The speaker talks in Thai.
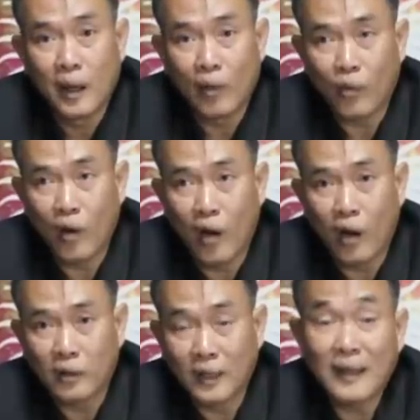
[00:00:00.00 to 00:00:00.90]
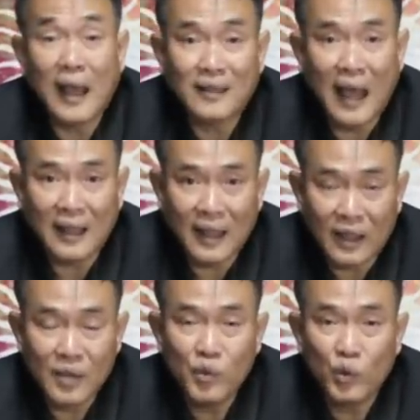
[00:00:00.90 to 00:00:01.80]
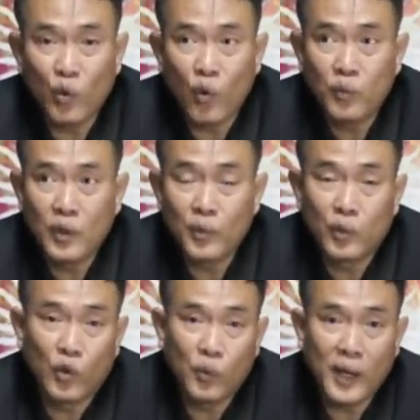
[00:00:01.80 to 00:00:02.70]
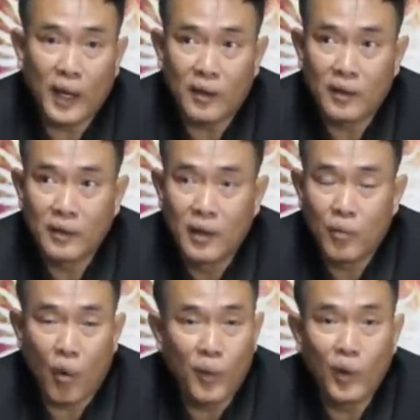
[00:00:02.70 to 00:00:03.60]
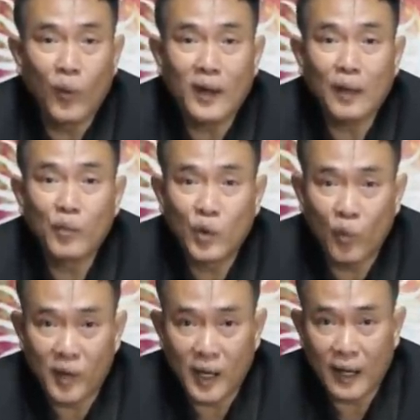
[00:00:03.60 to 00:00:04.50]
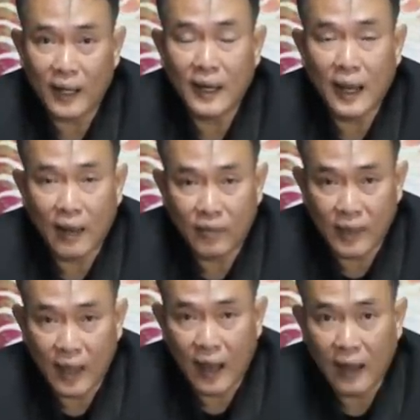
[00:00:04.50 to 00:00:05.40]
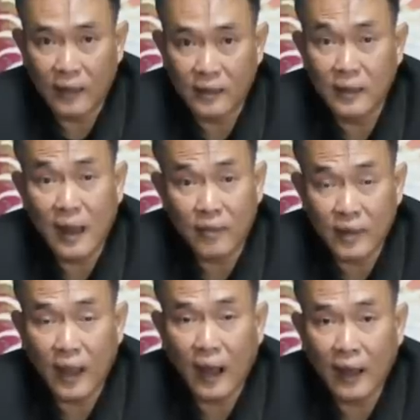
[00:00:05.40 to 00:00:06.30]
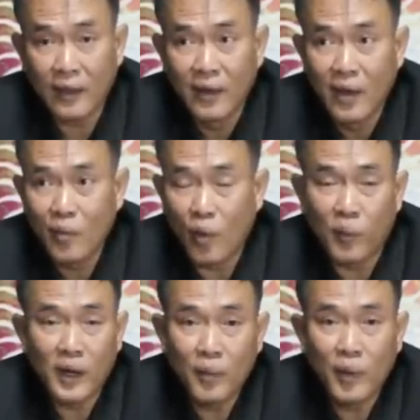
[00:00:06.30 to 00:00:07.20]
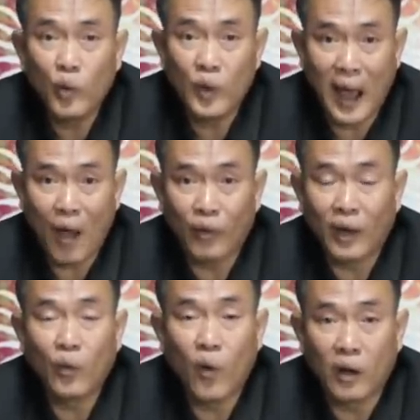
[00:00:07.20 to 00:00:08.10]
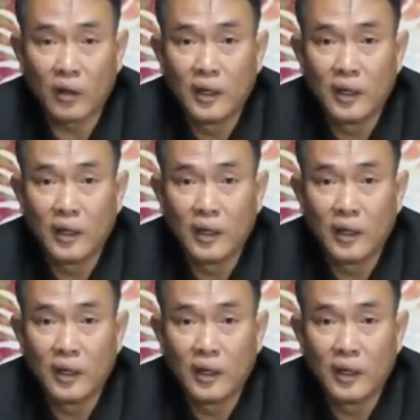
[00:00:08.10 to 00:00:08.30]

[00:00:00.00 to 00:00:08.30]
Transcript: แล้วก็จะแตกต่างจากคลิป YouTube คลิป YouTube เนี่ย ผมไม่รู้ว่าท่านผู้ชมเกิดลัคนาราศีอะไร หรือราศีอะไร ผมก็เลยไม่รู้ดาวในดวง